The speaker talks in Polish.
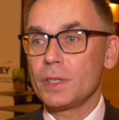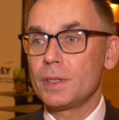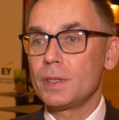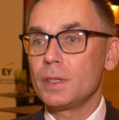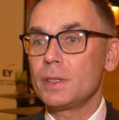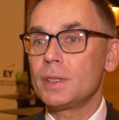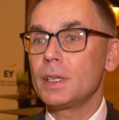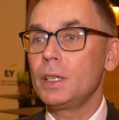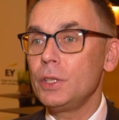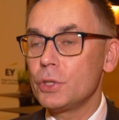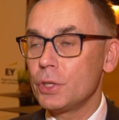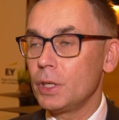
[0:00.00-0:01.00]
jest
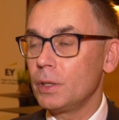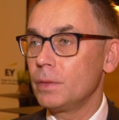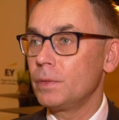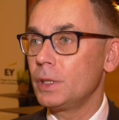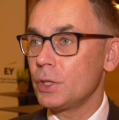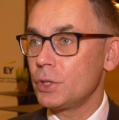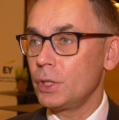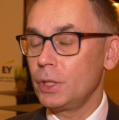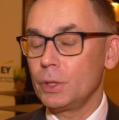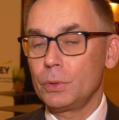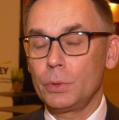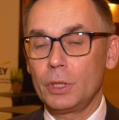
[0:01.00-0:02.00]
cykliczne
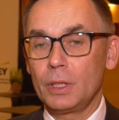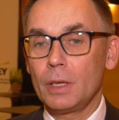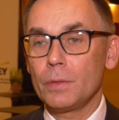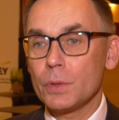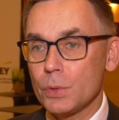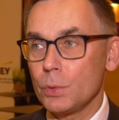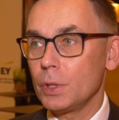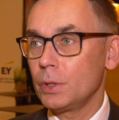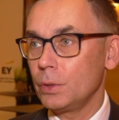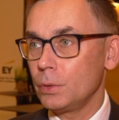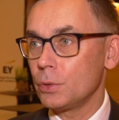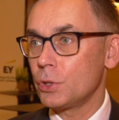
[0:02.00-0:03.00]
wydarzenie, które nawiązuje
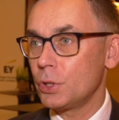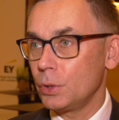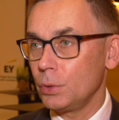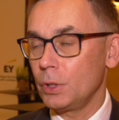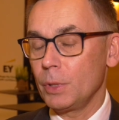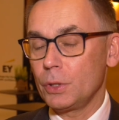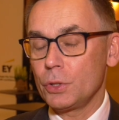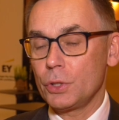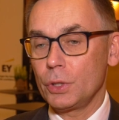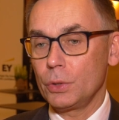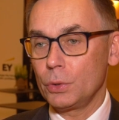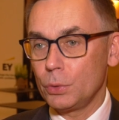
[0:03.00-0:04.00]
do szczytu
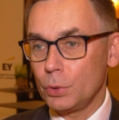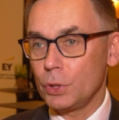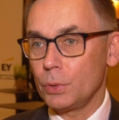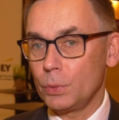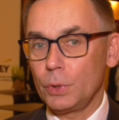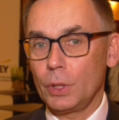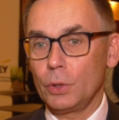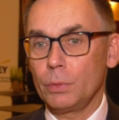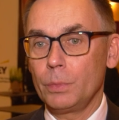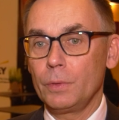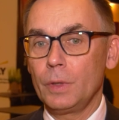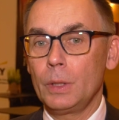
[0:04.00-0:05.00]
klimatycznego, który się tutaj
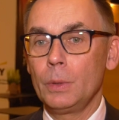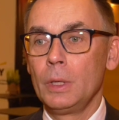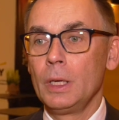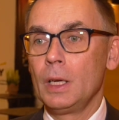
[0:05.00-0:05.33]
odbywał,